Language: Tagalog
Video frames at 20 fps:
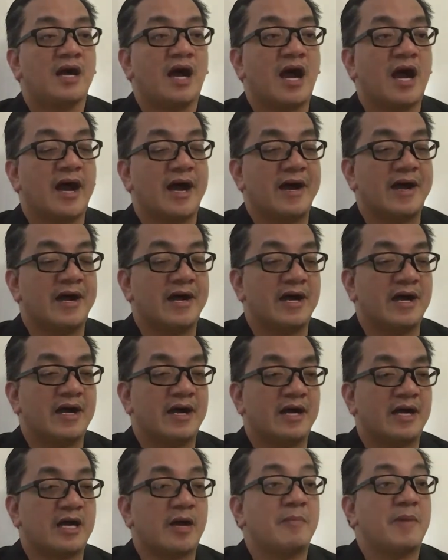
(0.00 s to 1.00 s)

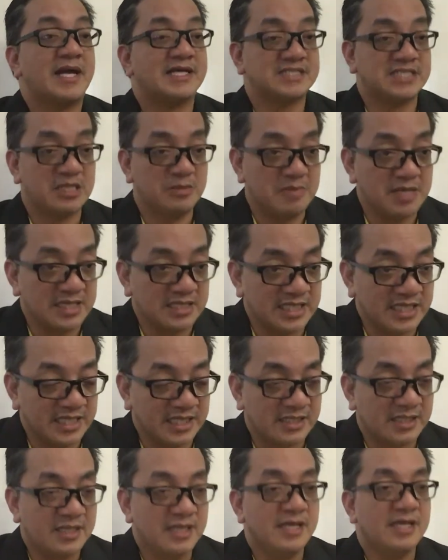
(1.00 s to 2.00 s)
uh, capacity
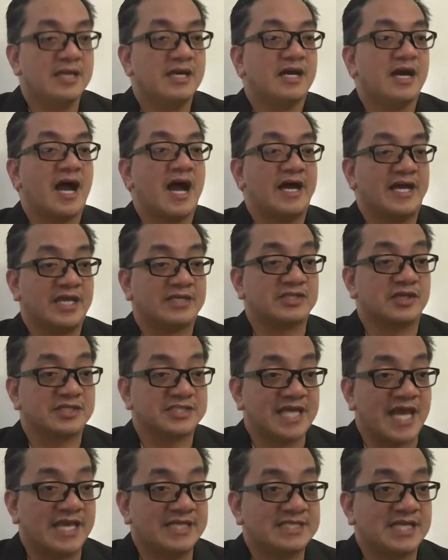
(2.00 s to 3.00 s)
building uh,
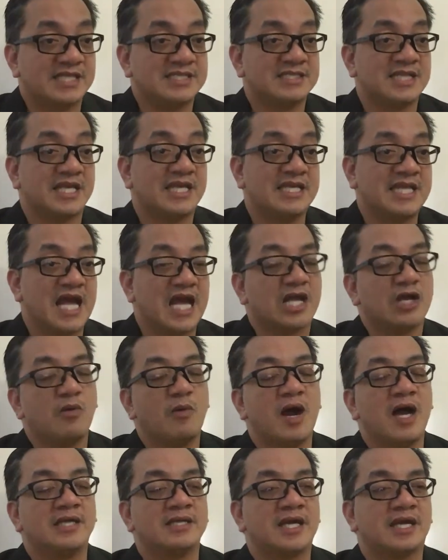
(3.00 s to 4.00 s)
exercises na
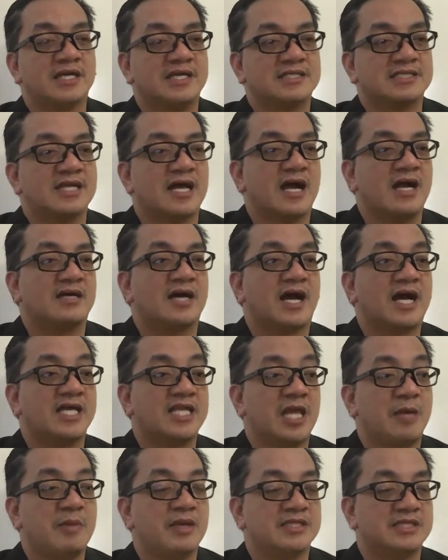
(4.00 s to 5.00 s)
ginagawa ng isang
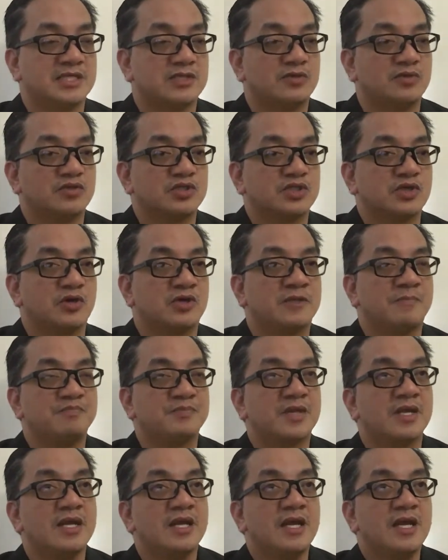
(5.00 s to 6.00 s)
academic institution
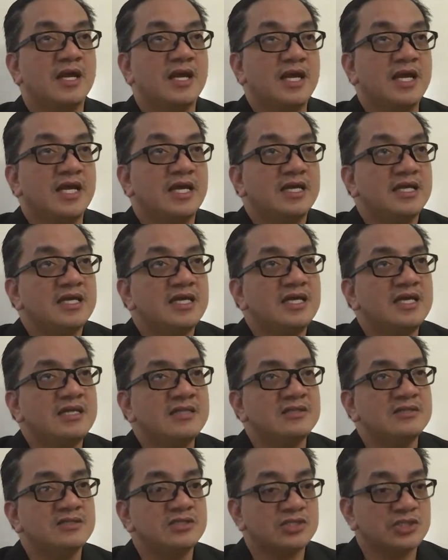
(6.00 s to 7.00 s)

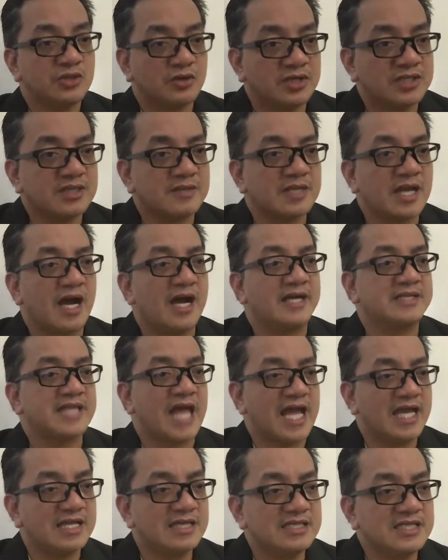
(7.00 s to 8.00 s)
in short, uh,
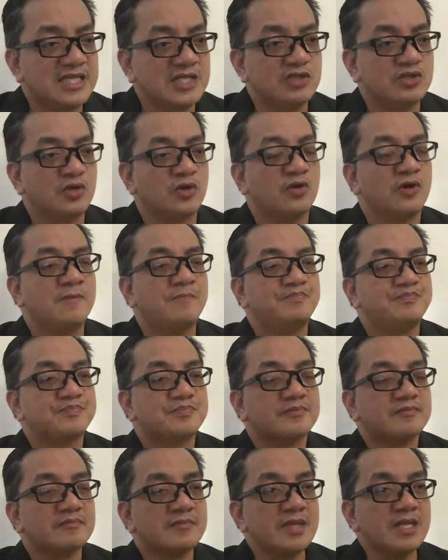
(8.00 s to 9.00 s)
dahil dito,
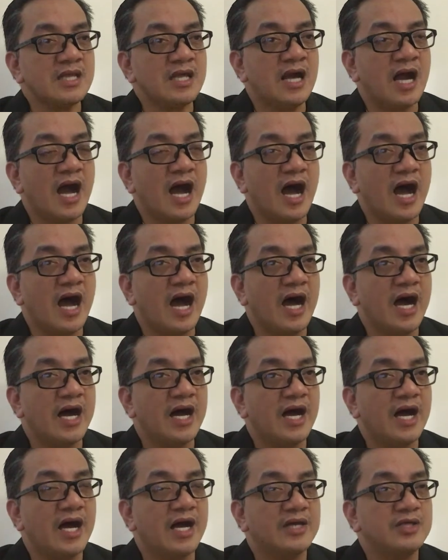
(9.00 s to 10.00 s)

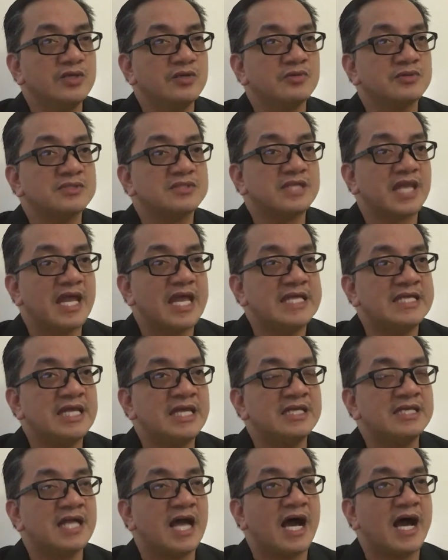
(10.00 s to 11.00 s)
uh, yung
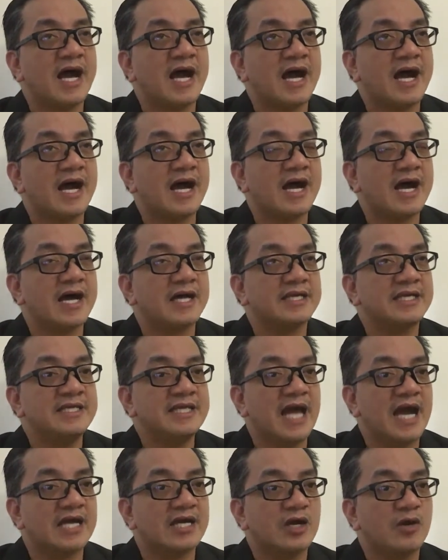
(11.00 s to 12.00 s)
training na
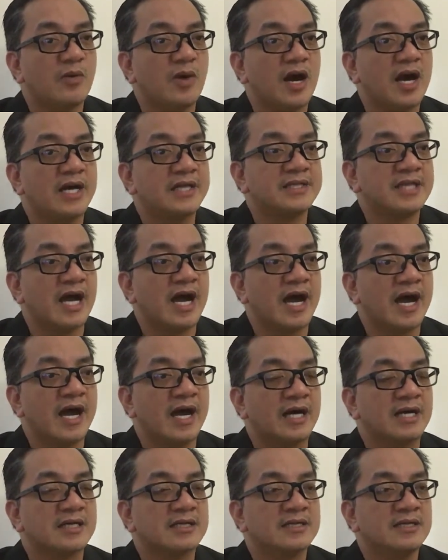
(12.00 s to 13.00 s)
ginagawa
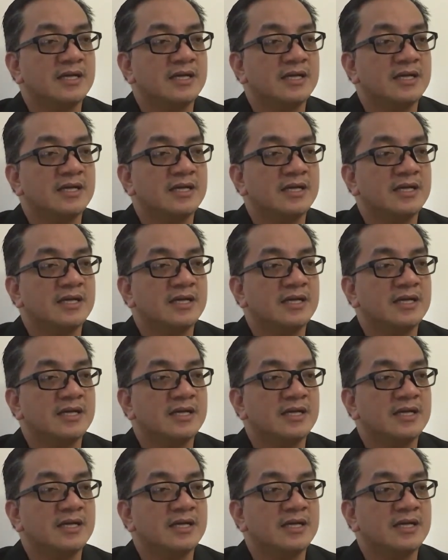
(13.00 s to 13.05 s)
ng